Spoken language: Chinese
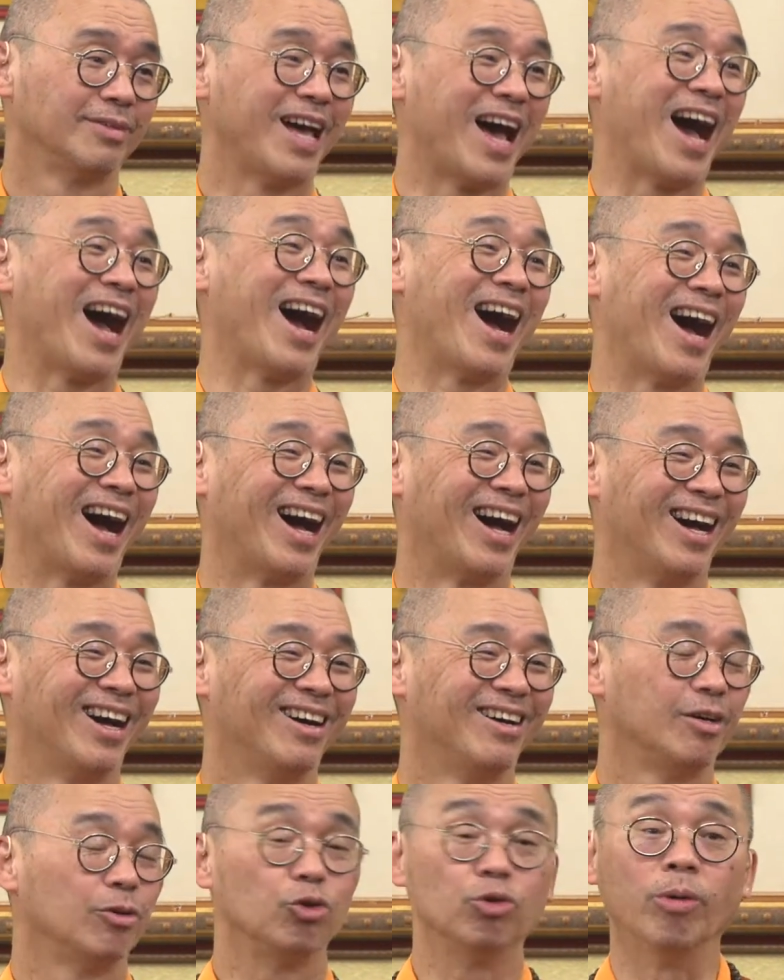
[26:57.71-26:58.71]
哈
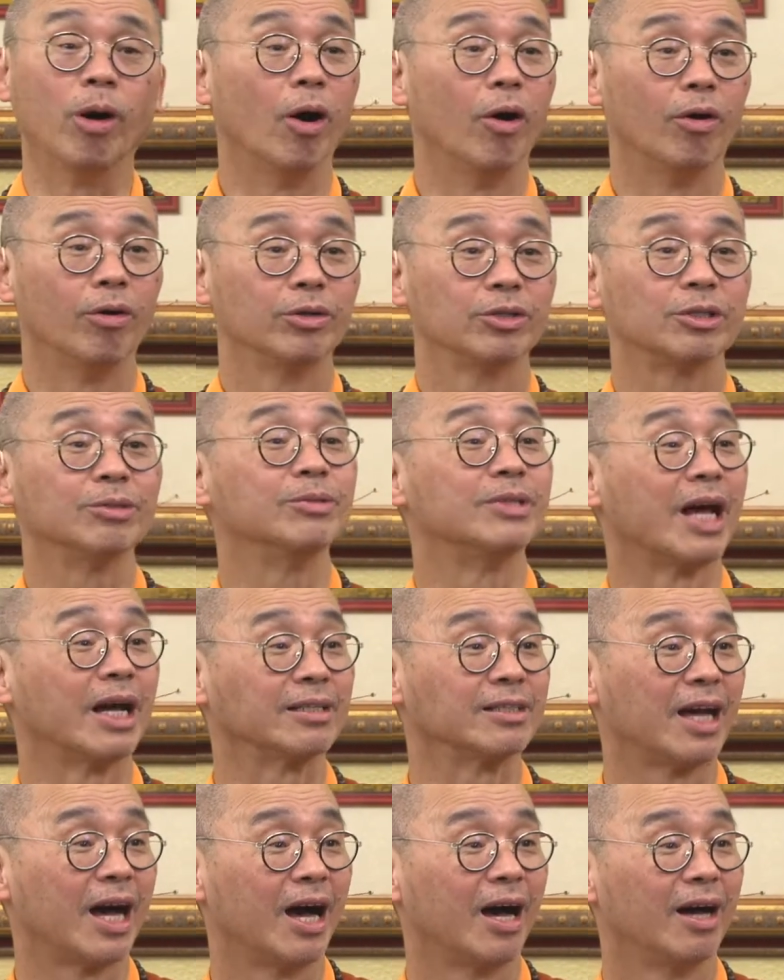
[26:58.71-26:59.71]
哈，有没有？是不是这
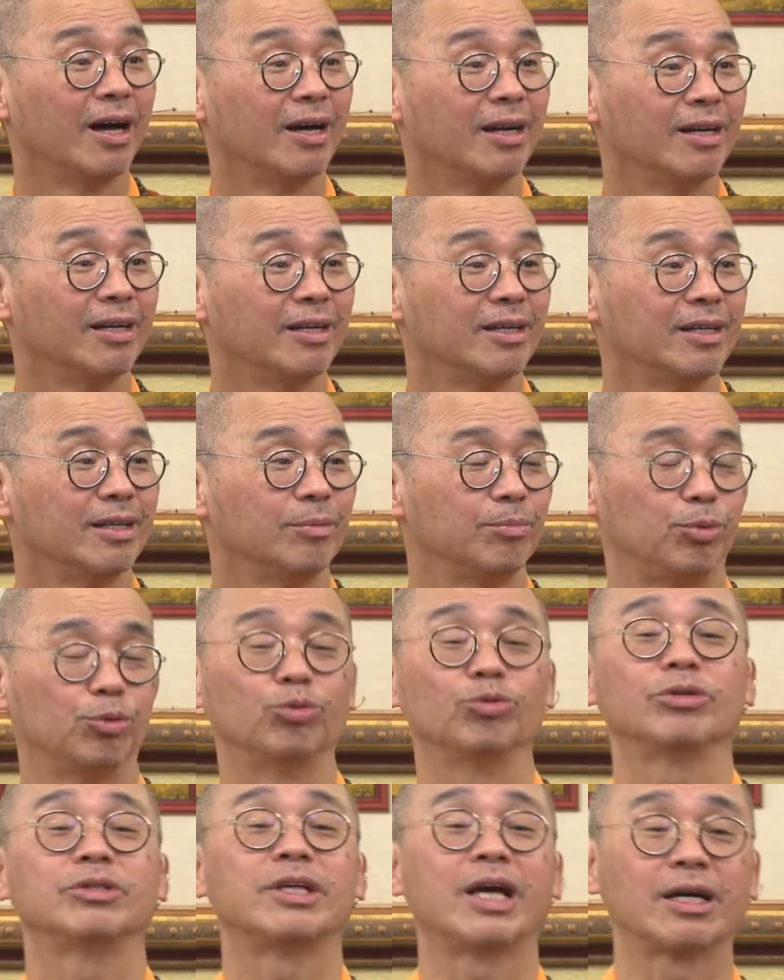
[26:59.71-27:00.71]
样子啊？比如
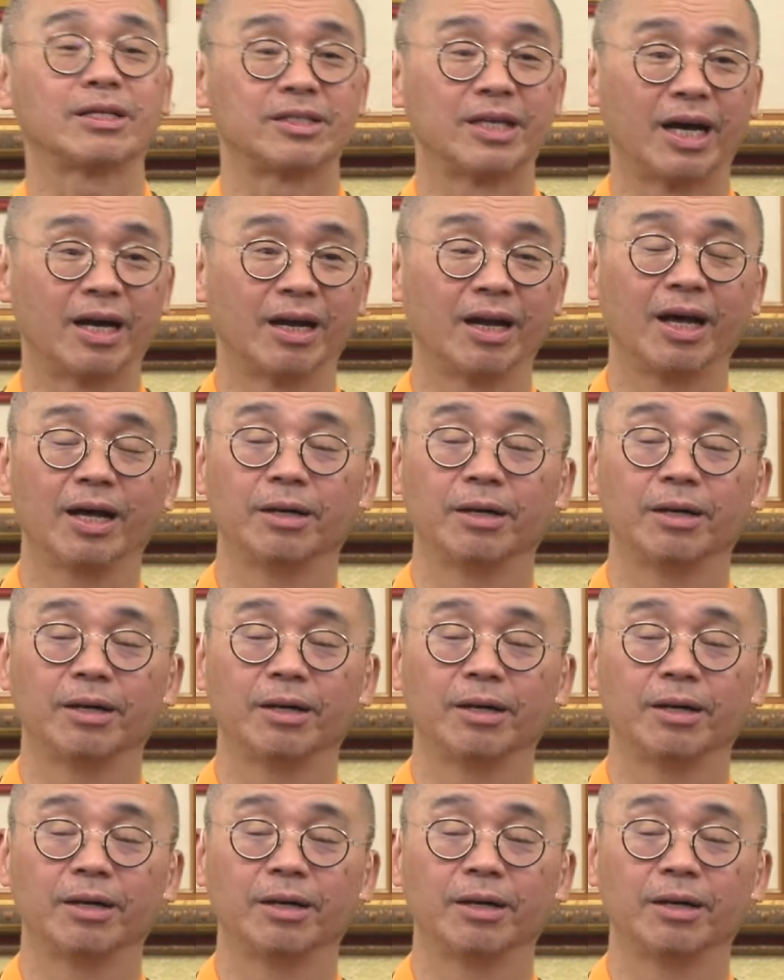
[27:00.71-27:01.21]
说这样讲